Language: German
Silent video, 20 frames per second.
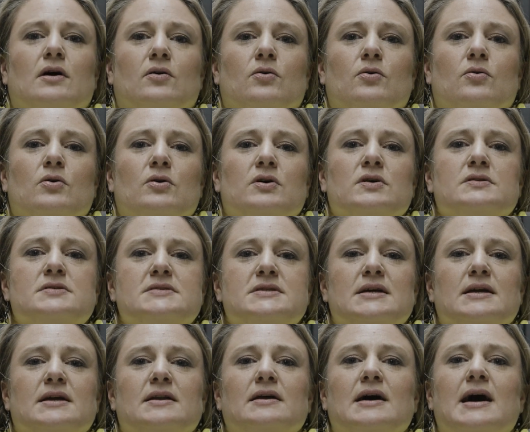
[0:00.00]

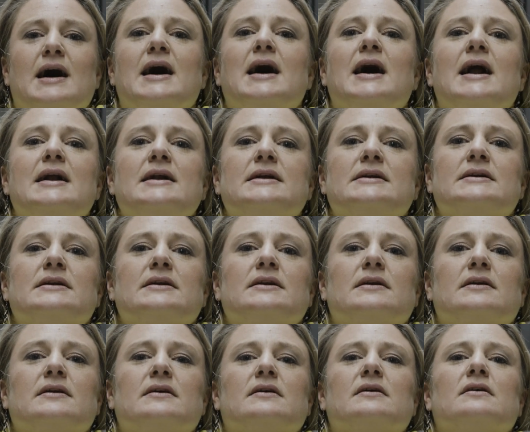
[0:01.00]
hochziehen,
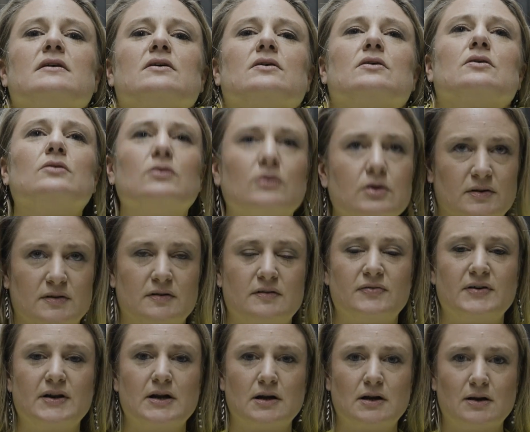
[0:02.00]
halten
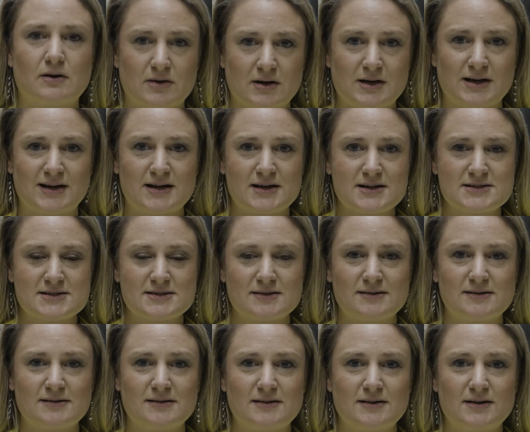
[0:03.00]
und wieder locker lassen.
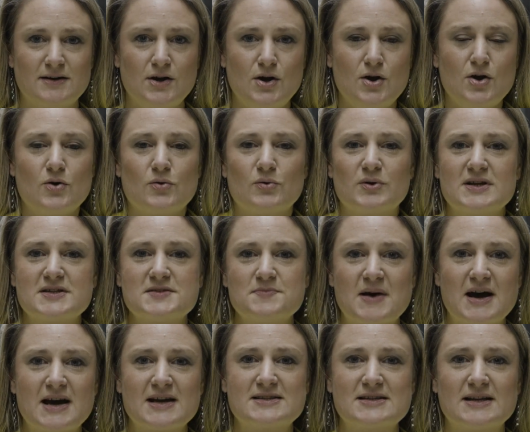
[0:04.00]
Und das
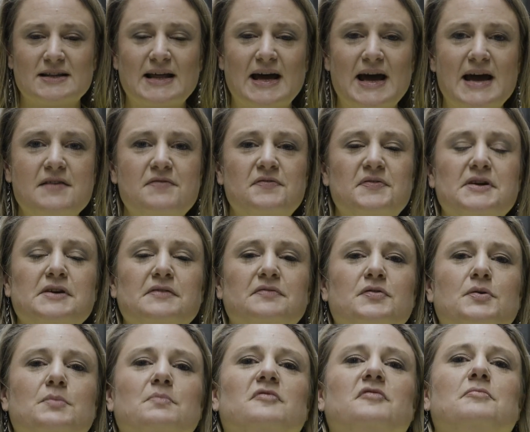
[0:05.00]
macht ihr drei, vier,
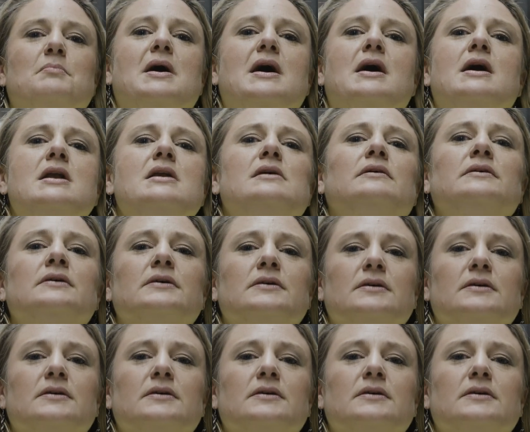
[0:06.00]
fünf Mal